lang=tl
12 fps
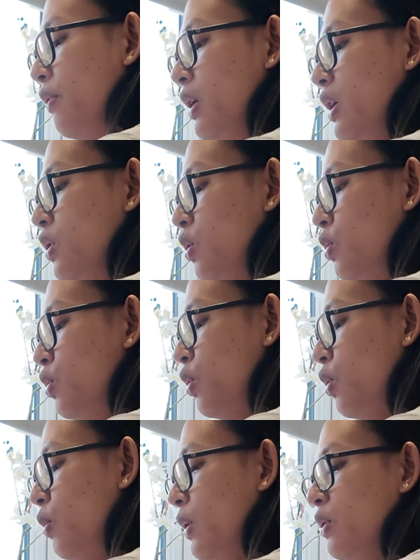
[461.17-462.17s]
I really don't
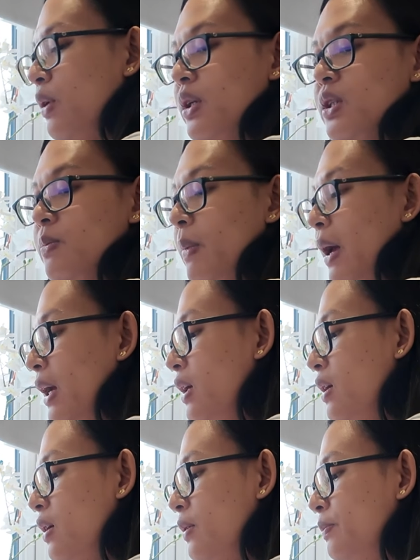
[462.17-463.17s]
know what to
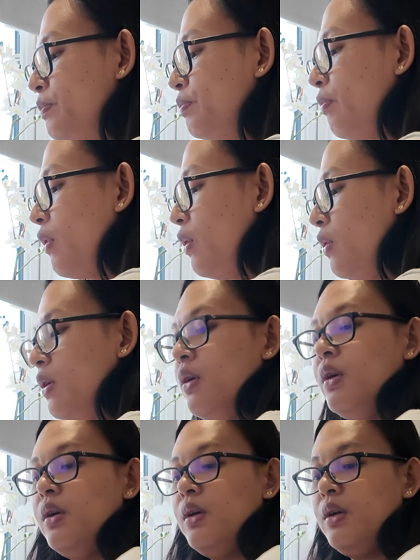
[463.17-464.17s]
expect.
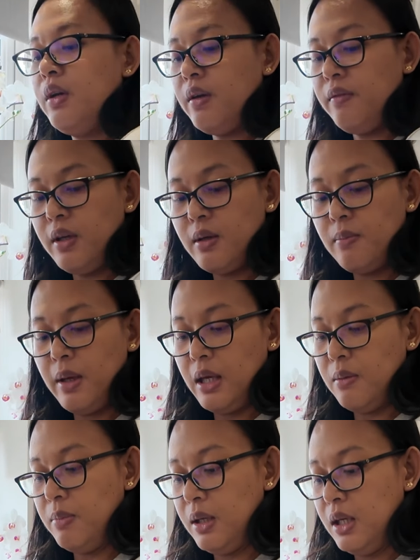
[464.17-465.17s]
Having a
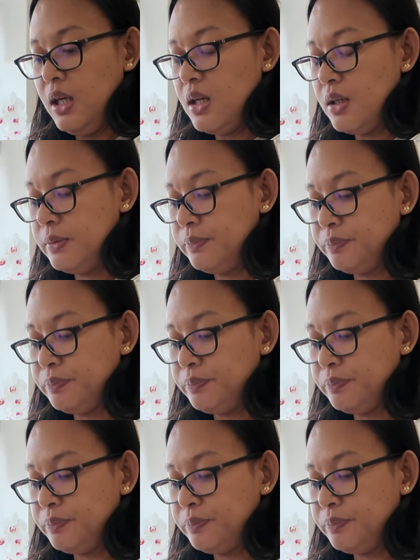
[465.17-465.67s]
baby.